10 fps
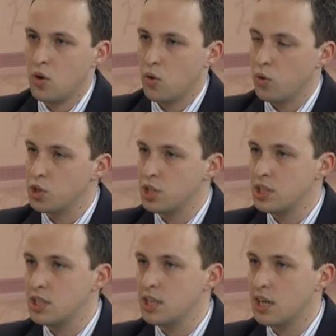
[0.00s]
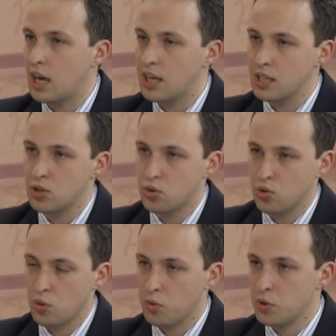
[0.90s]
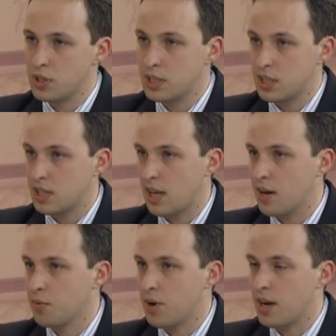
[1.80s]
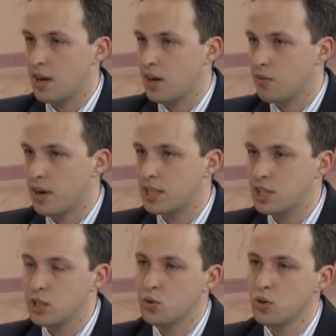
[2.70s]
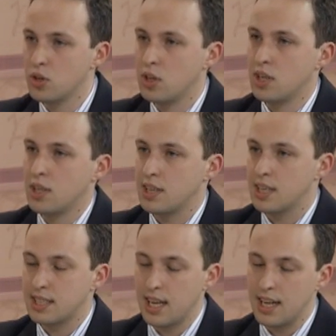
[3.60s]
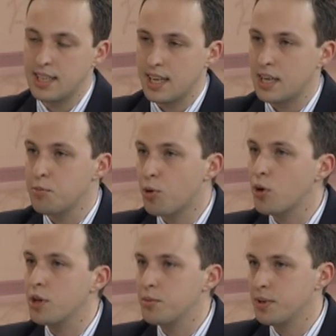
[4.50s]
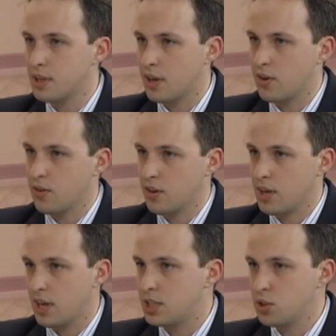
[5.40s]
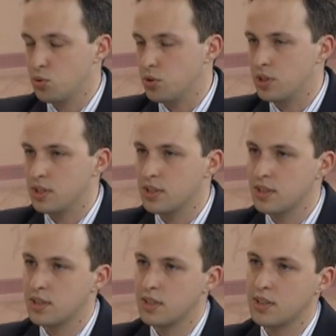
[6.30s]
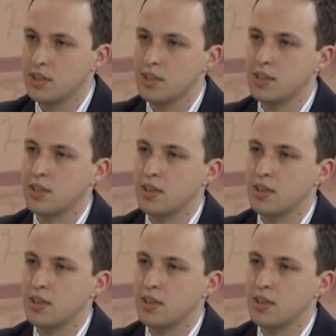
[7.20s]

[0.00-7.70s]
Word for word: Hoje em dia, isso existe até uma, um artigo da CLT que proíbe tal atitude. É ilegal.